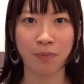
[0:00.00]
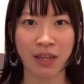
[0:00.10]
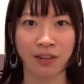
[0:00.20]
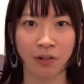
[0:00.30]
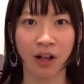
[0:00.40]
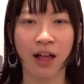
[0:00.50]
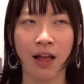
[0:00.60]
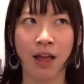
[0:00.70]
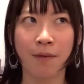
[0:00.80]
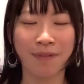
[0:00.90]
ミンと
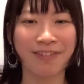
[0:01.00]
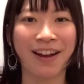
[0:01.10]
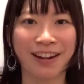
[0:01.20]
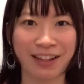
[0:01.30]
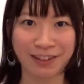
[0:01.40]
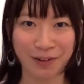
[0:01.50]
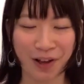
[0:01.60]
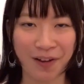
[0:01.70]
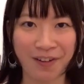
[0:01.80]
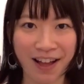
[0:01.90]
かバファリンと
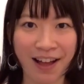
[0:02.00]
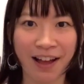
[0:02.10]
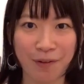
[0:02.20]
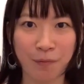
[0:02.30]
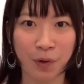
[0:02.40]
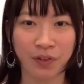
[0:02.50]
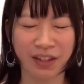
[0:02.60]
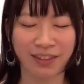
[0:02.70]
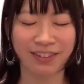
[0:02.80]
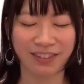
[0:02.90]
かはもう
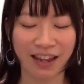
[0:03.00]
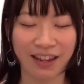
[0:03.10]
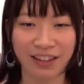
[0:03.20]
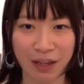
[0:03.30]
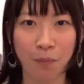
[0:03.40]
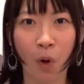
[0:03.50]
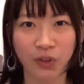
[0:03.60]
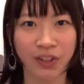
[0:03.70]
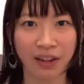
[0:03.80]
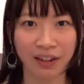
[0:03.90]
絶対に
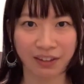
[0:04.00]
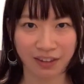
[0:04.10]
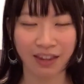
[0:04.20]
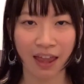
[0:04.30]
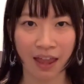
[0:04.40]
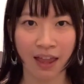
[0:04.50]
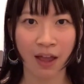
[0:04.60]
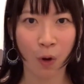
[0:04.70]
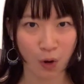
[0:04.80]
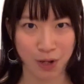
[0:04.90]
持って行って
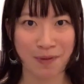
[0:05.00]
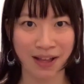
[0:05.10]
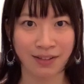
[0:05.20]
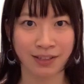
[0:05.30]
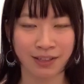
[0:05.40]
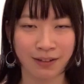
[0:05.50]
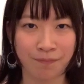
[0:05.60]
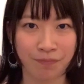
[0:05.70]
おります。